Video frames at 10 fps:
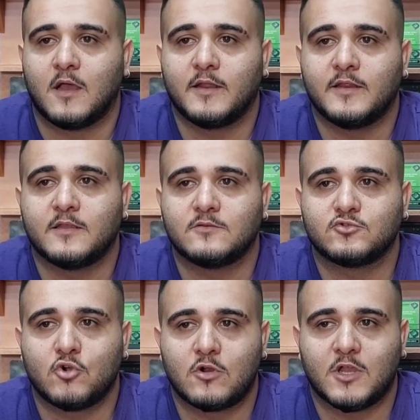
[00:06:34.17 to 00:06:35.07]
hani
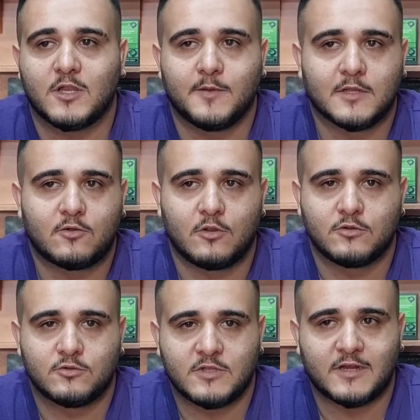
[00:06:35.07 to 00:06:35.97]
çok kalabalık
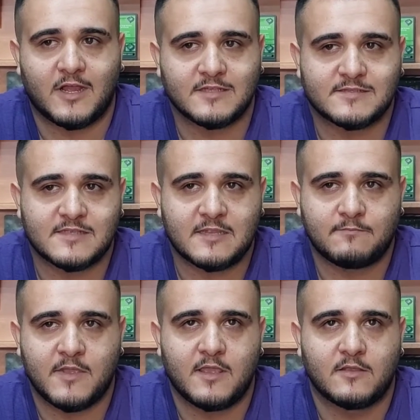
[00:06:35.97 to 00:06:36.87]
olduğunda rahatsız
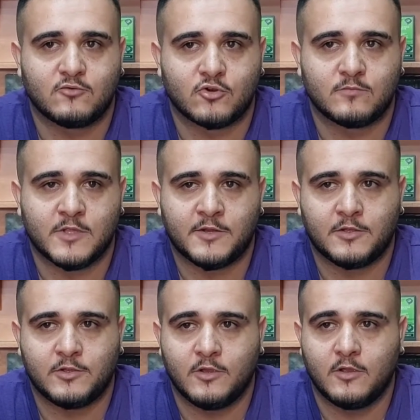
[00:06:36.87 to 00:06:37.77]
etme durumları
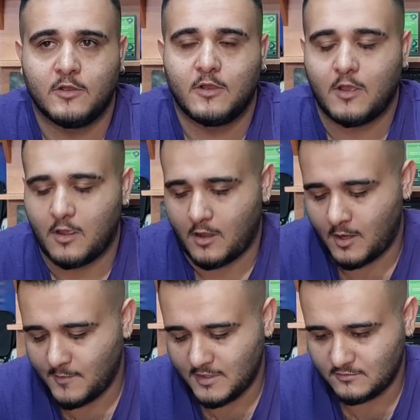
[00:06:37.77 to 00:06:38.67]
oluyor.
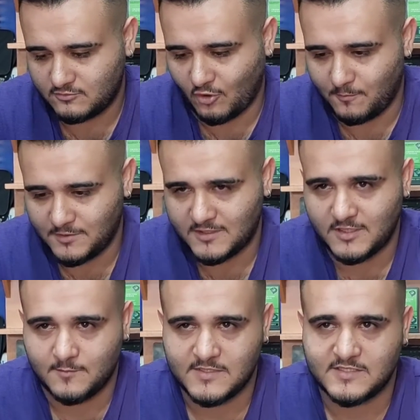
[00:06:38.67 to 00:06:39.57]
Ama
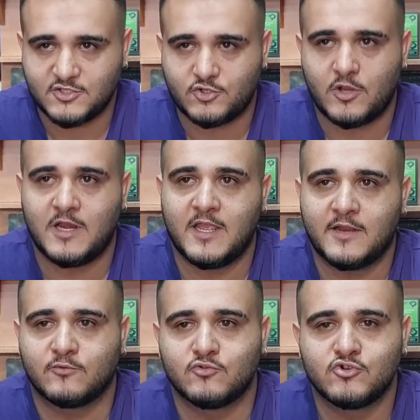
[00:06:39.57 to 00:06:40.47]
toplatılması şöyle
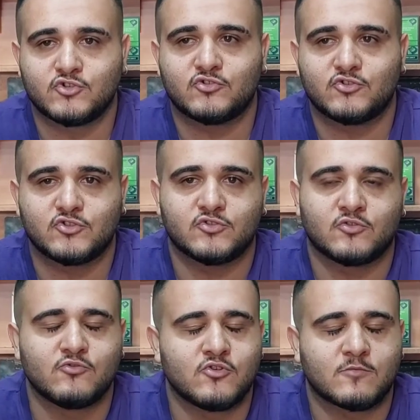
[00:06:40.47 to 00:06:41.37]
yani
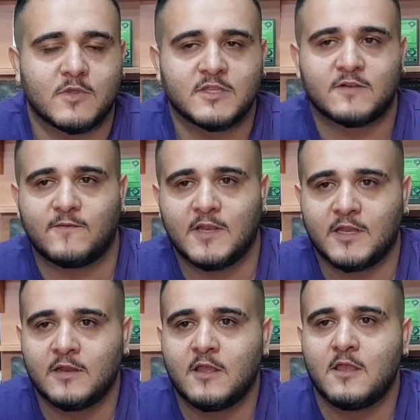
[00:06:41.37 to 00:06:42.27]
uyuşturucudur, uyutmadır
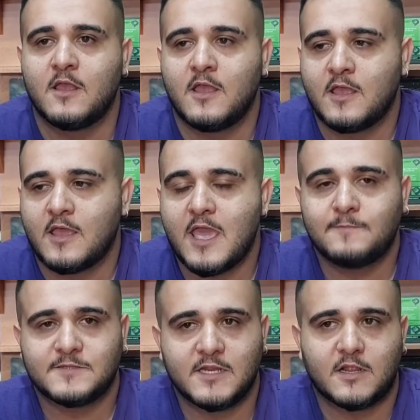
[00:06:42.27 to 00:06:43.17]
falan
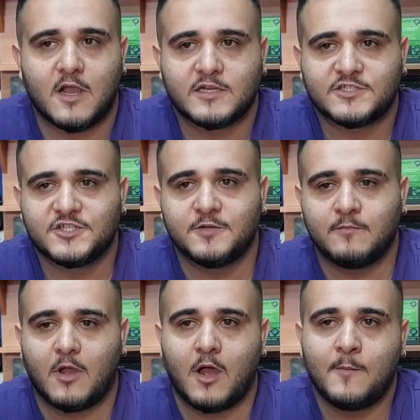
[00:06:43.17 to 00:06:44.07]
hepsine
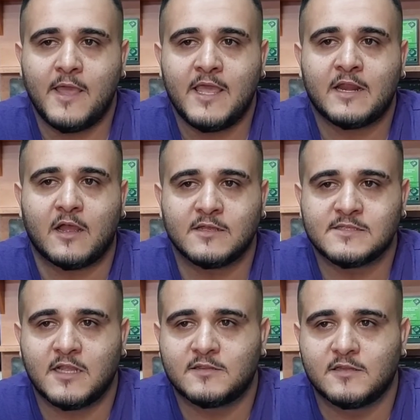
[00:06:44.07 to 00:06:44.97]
karşıyım. Ama eğer
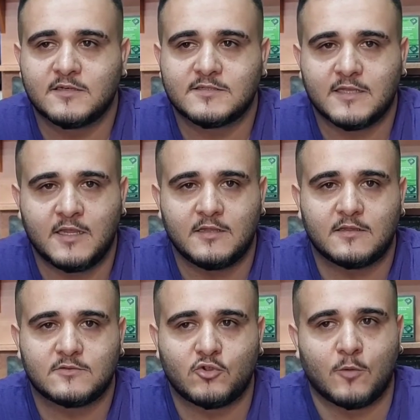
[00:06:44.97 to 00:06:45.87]
azaltılırsa,
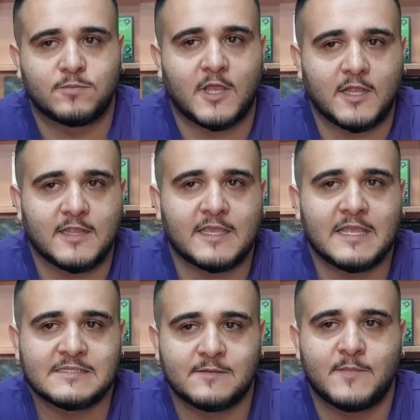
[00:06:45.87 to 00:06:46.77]
toplu halde
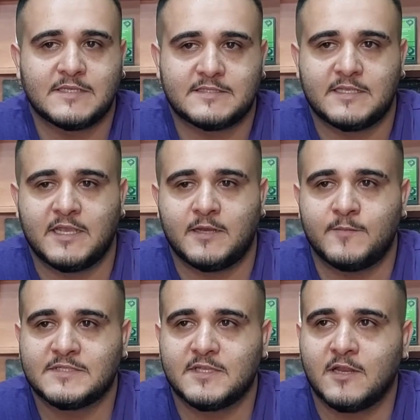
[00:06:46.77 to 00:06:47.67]
gezilmezse yani
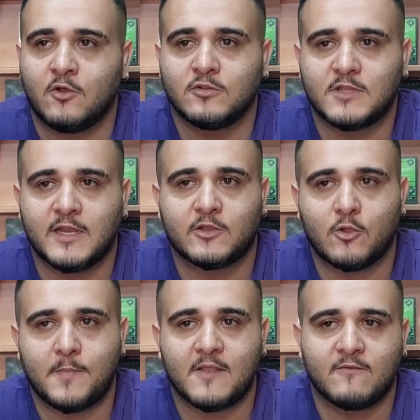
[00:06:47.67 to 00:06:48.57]
mesela 10 tane
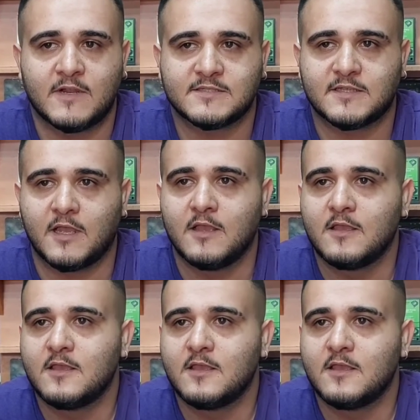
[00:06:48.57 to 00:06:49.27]
köpek varsa